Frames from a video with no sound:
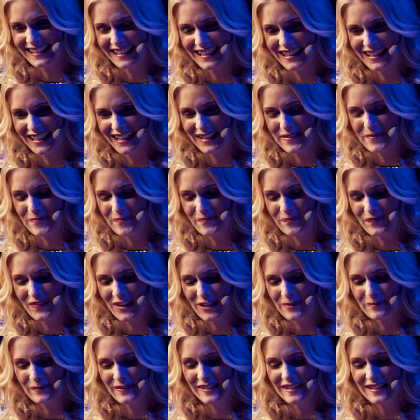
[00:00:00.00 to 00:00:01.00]
ähm,
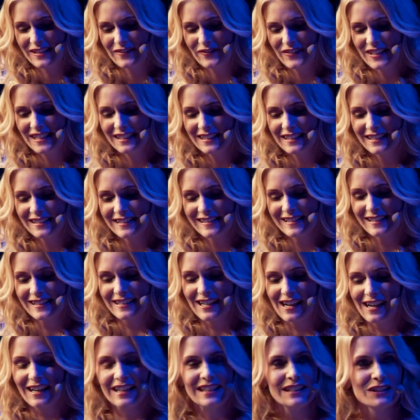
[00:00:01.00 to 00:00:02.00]
im Zivildienst in
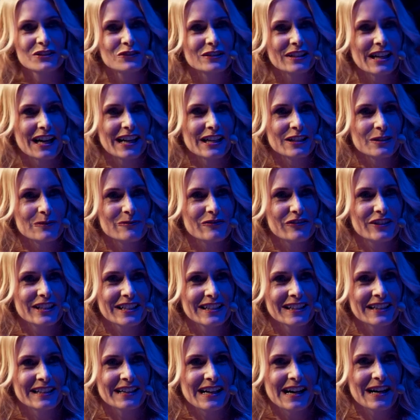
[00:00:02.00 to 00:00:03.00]
der Alten- und
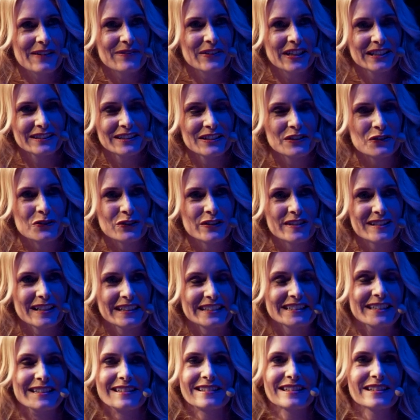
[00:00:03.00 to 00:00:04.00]
Krankenpflege gearbeitet und
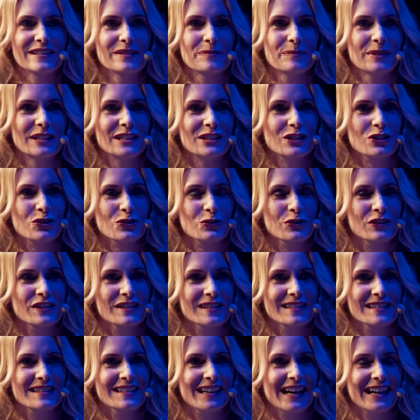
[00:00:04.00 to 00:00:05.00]
gesagt, dass das mit die
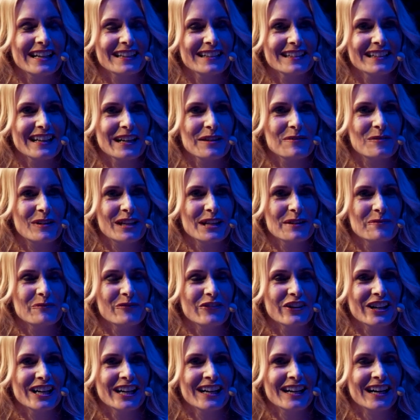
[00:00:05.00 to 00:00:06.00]
schönste Zeit in deinem Leben
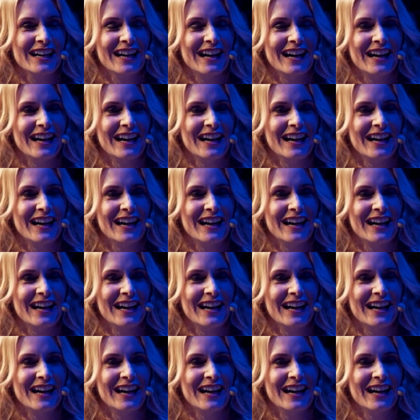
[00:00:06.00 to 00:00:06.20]
war.